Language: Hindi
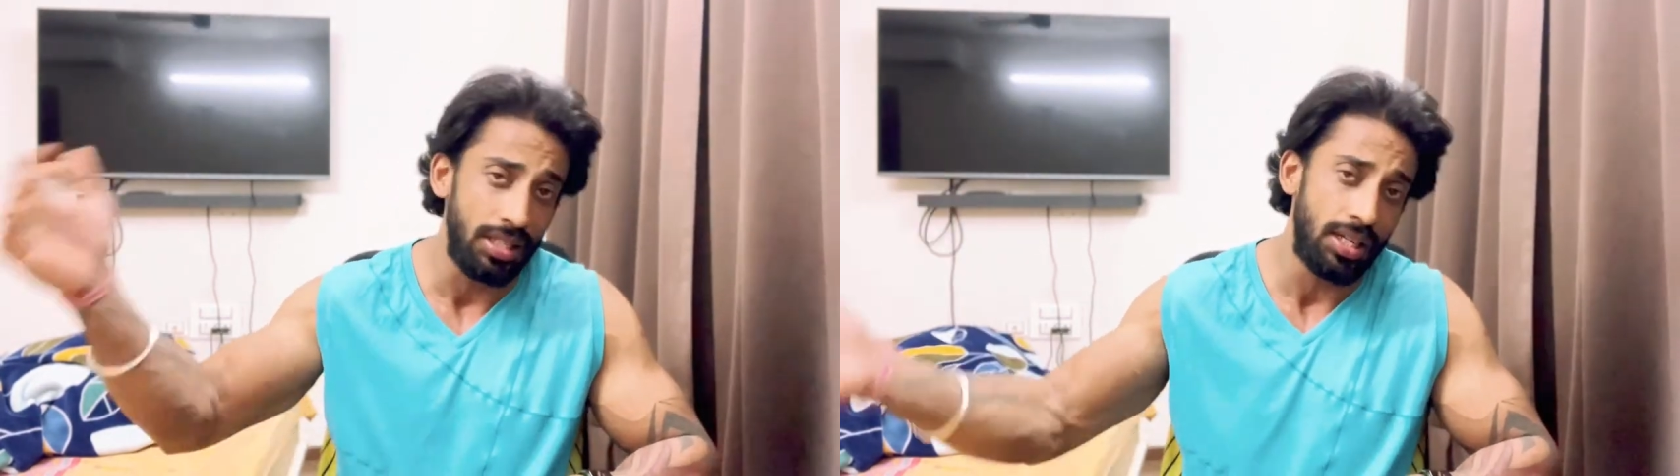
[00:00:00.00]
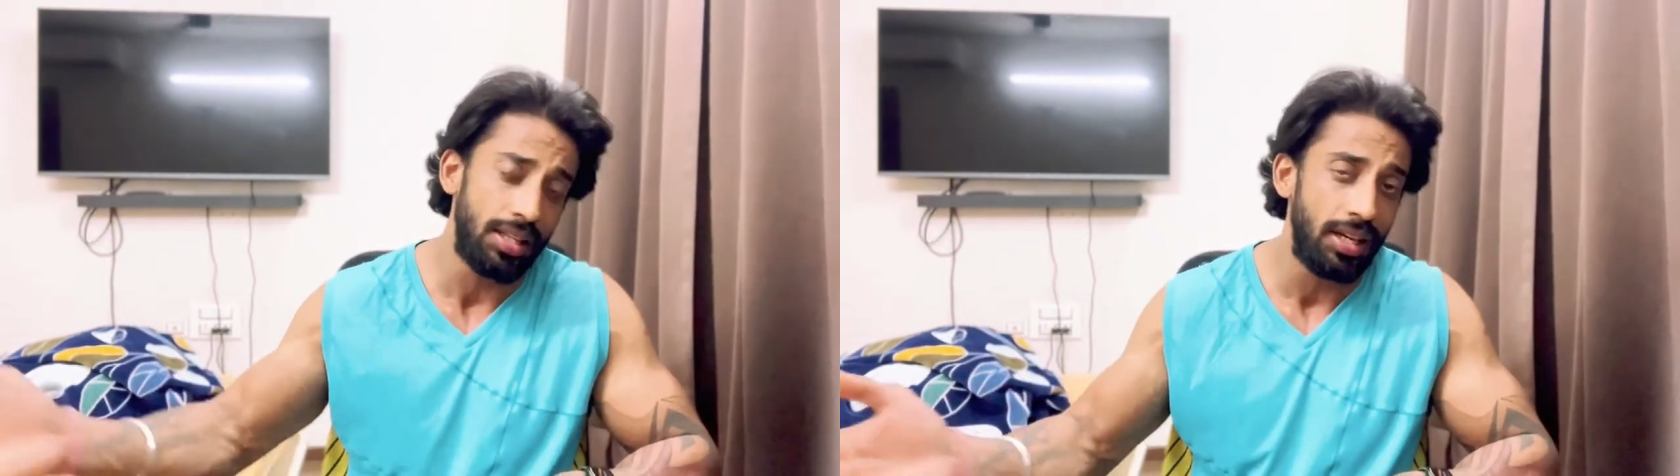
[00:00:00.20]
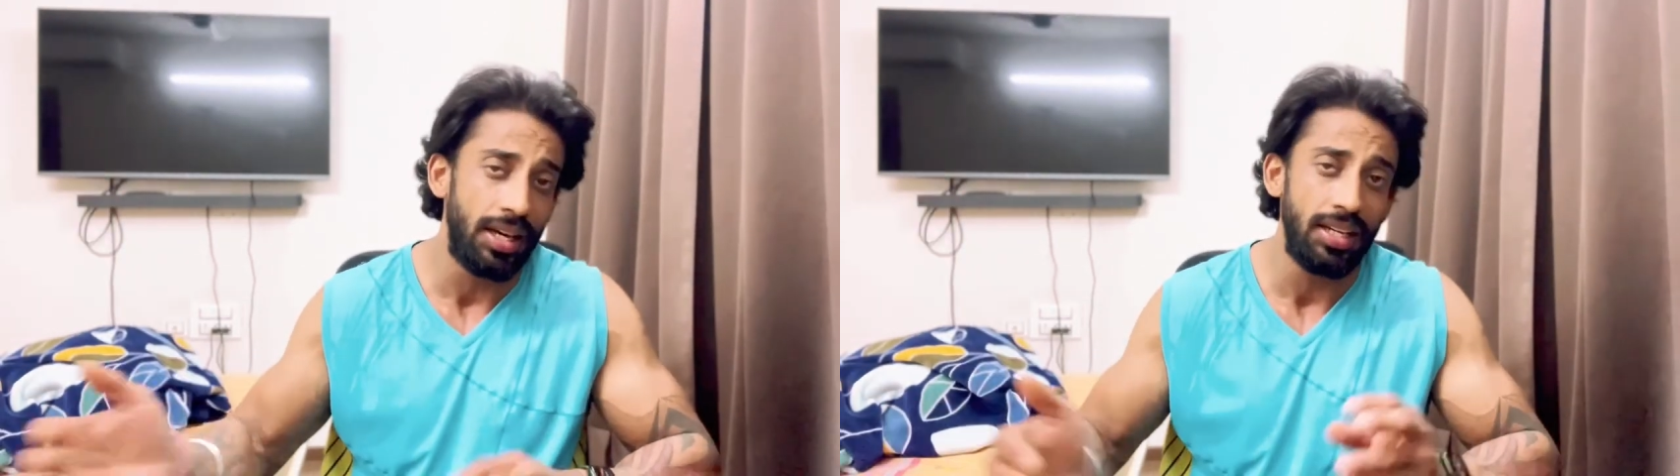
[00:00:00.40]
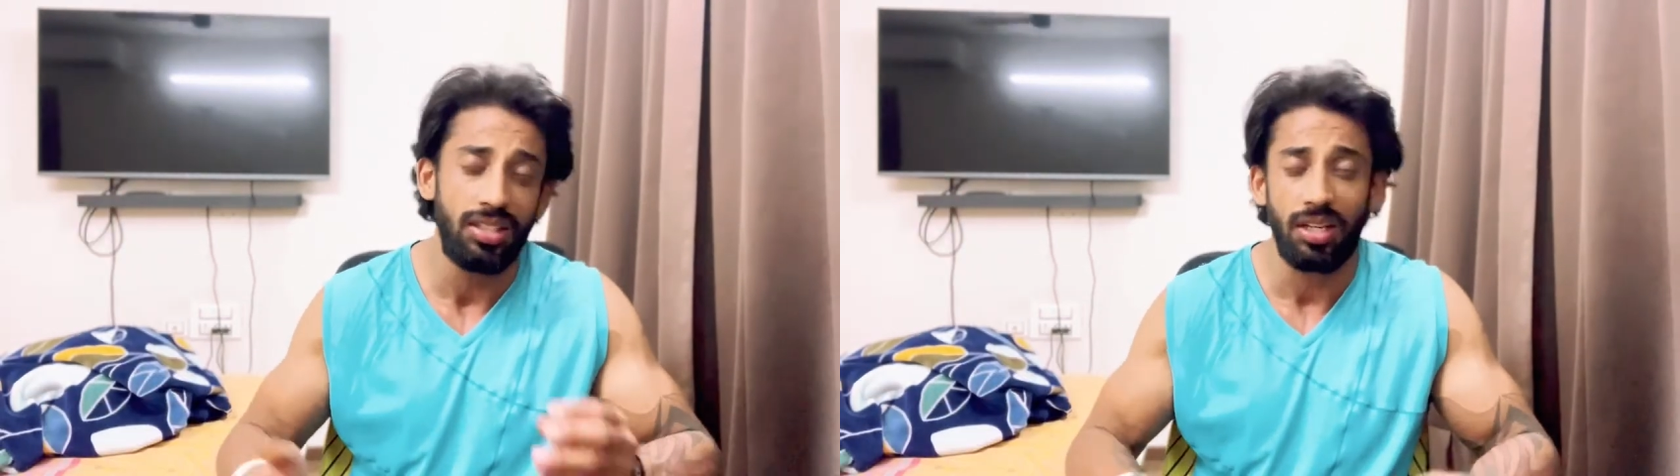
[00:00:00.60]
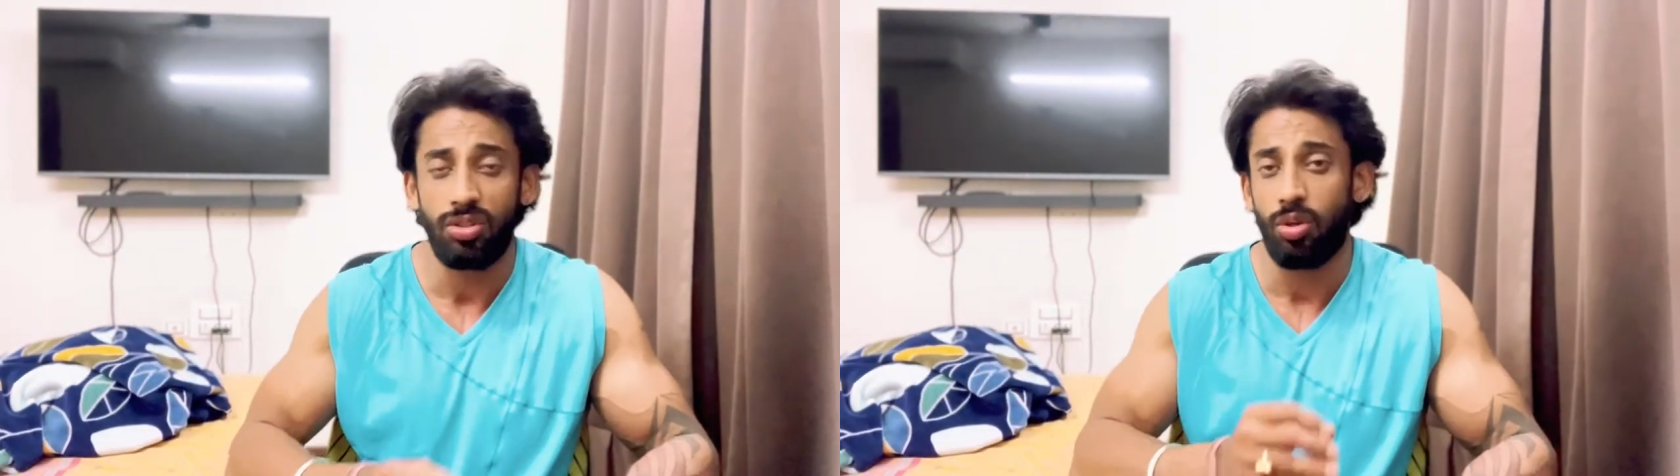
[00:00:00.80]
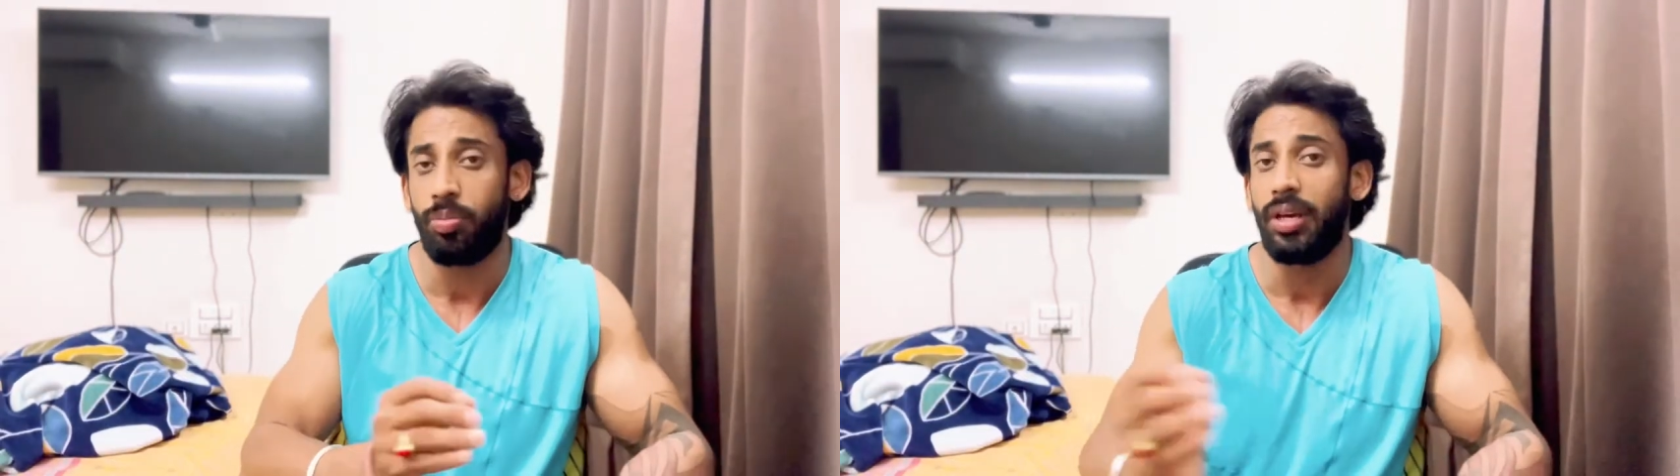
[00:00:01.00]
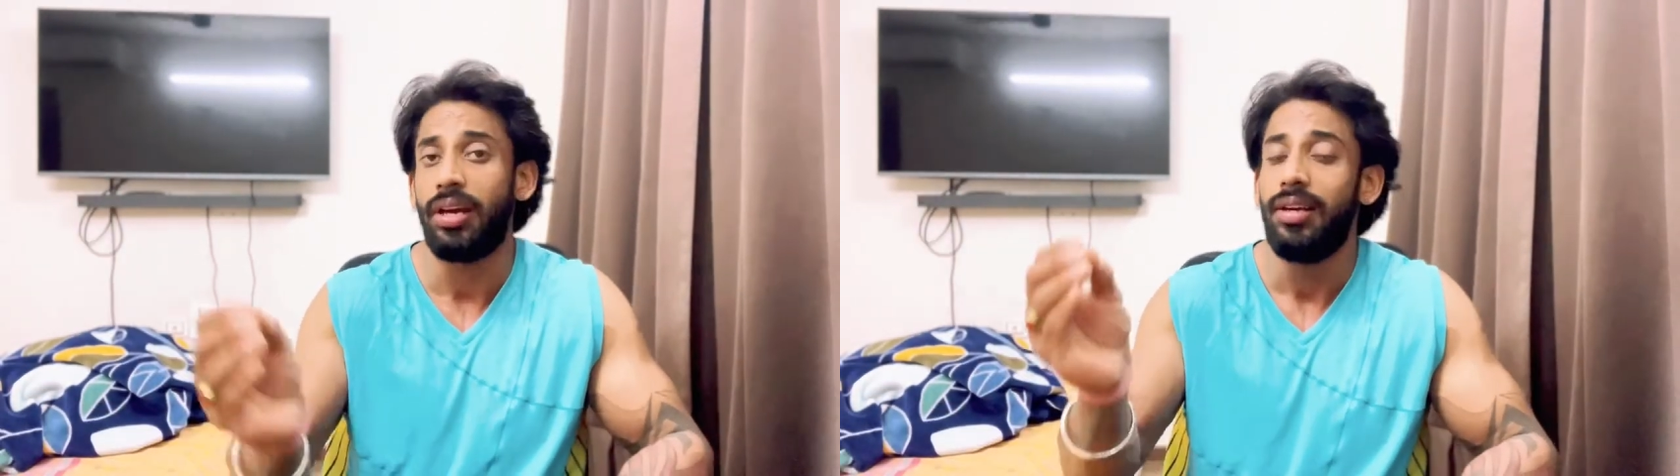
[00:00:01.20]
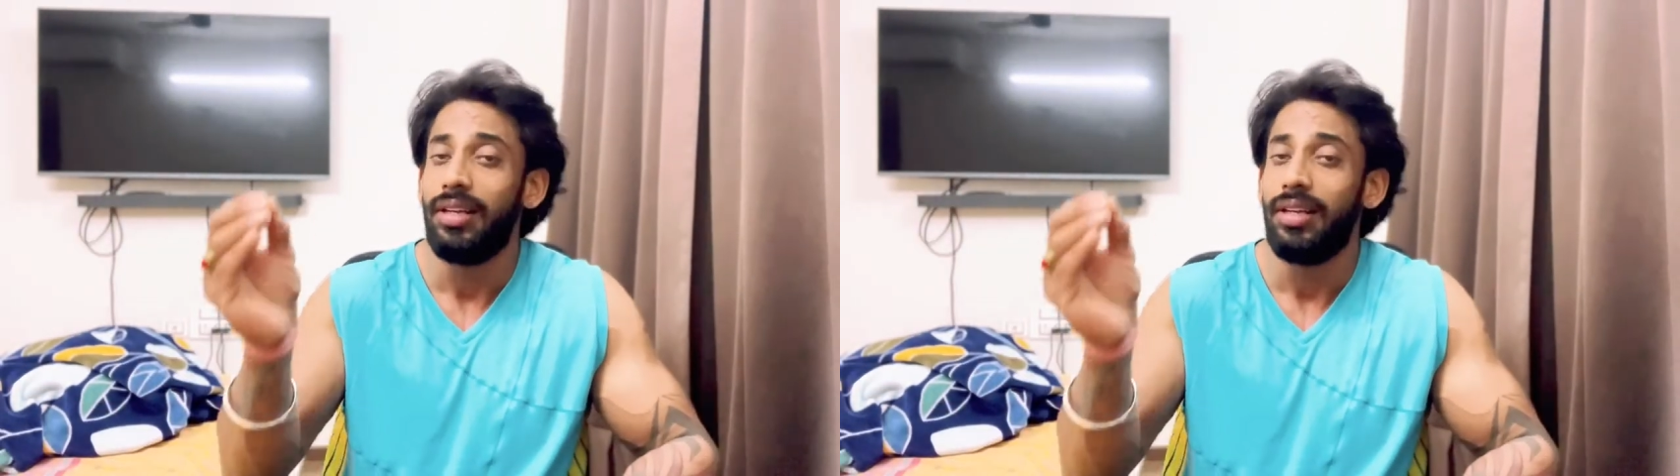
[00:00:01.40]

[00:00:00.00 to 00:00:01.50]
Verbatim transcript: ज़्यादा है चार सौ रुपया